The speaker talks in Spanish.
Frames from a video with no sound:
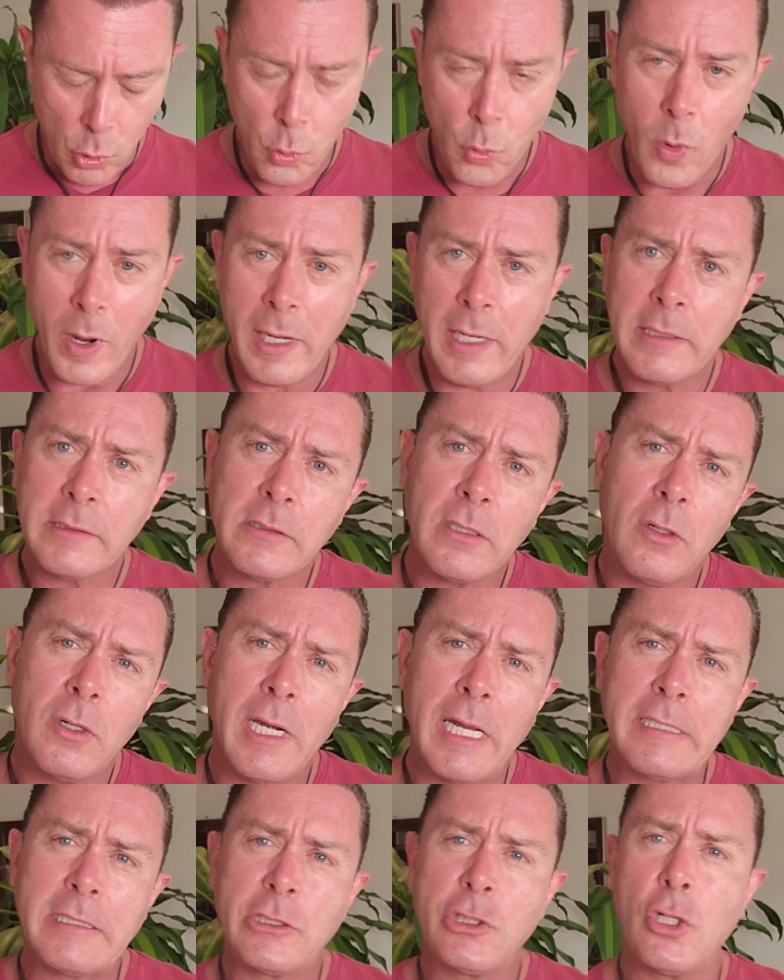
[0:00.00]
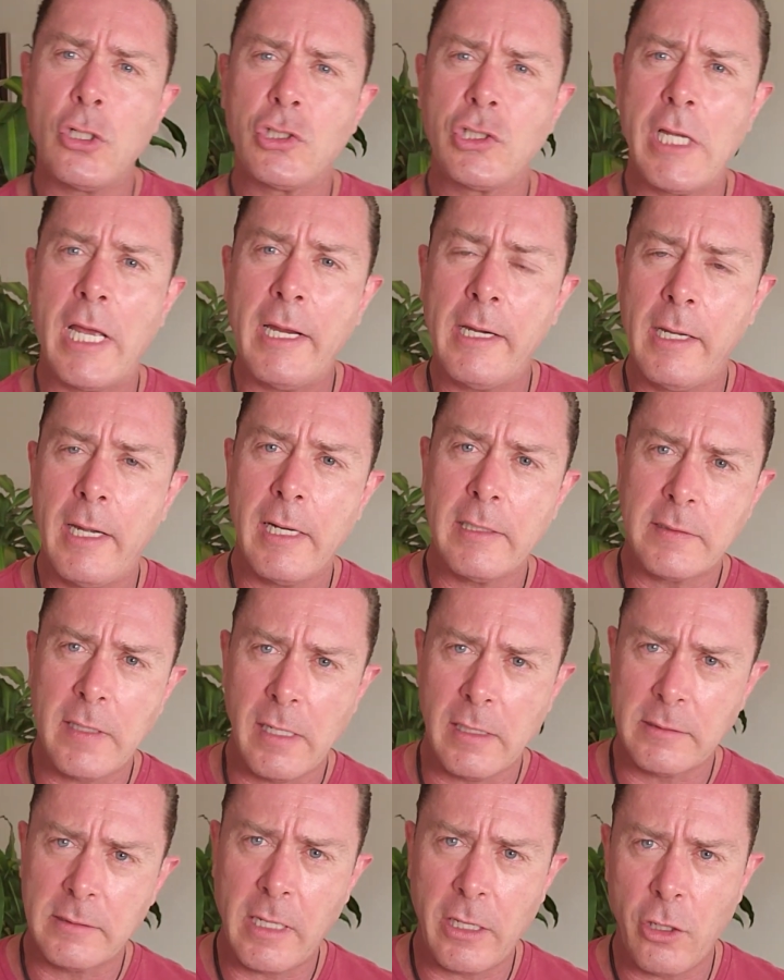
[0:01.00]
¿Cuáles son las dos anclas a
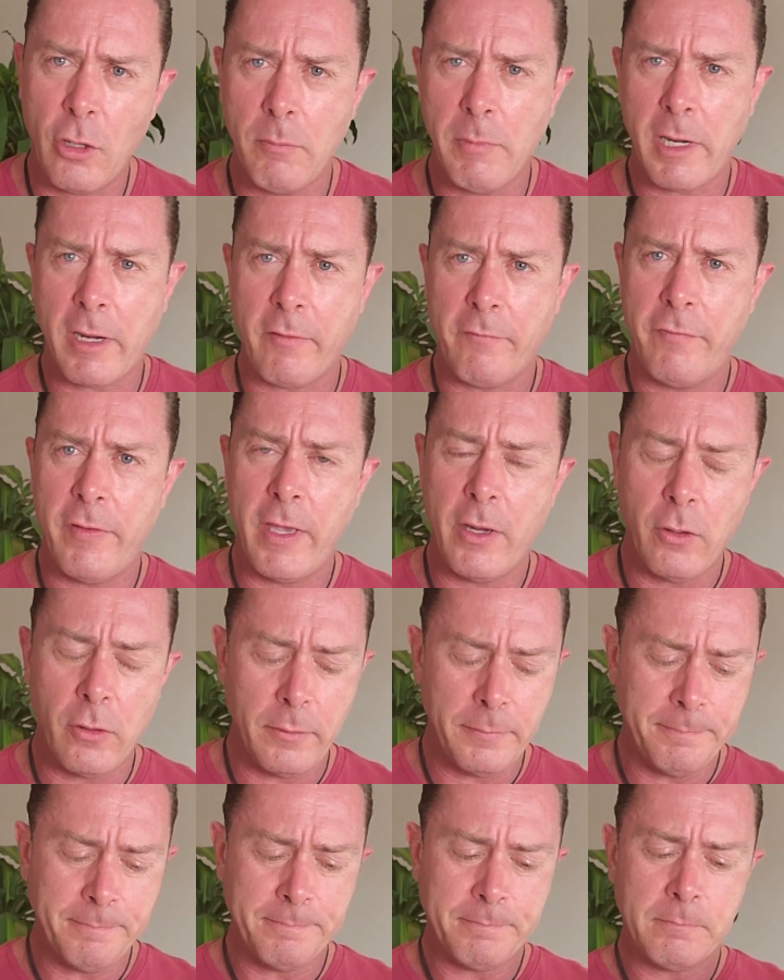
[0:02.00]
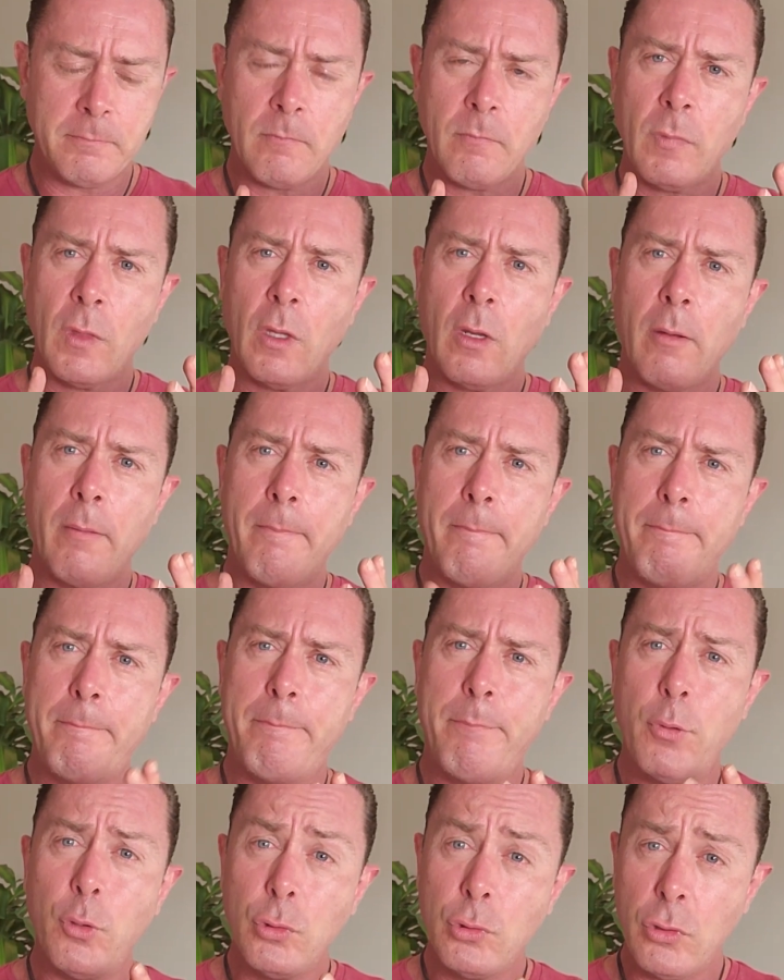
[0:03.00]
las que yo me refiero?
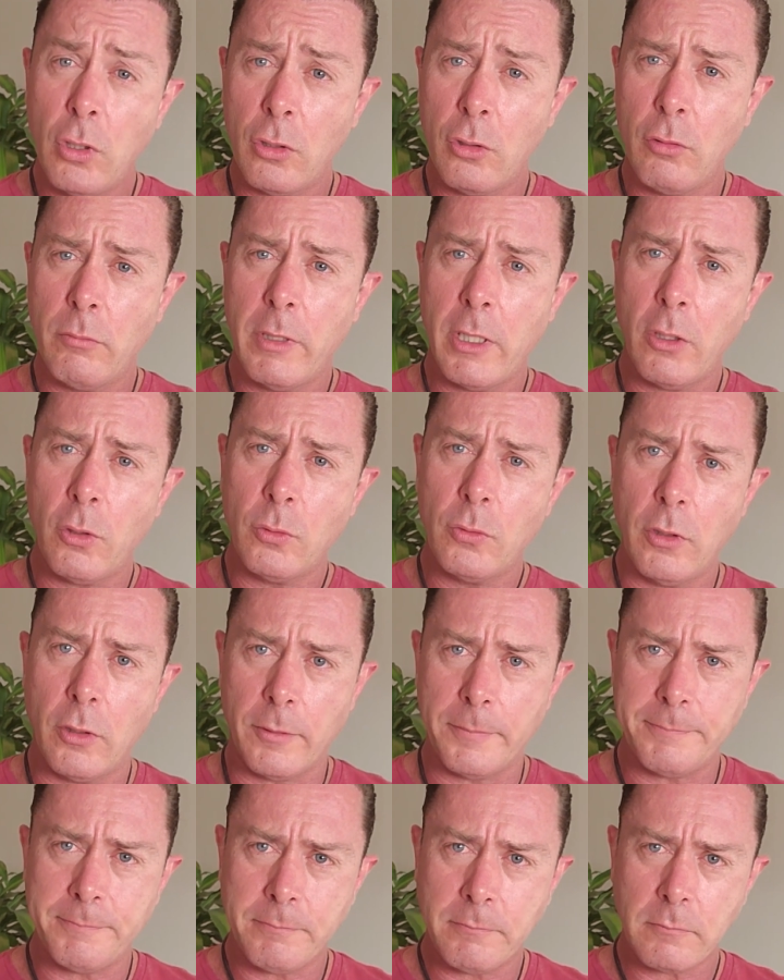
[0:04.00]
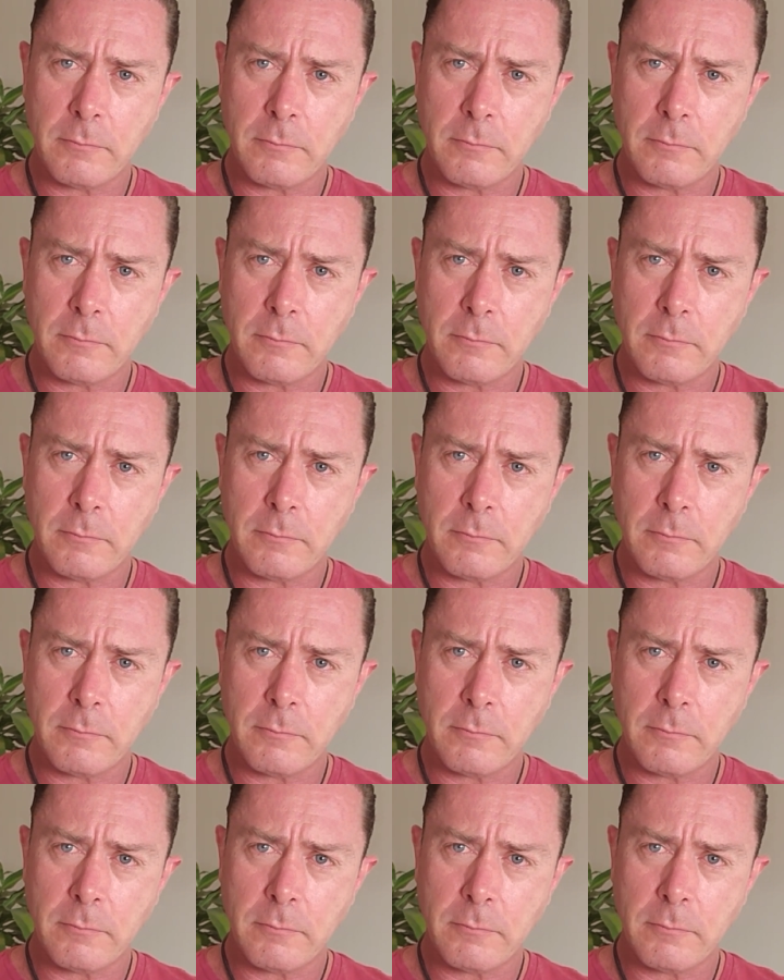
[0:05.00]
Punto número uno.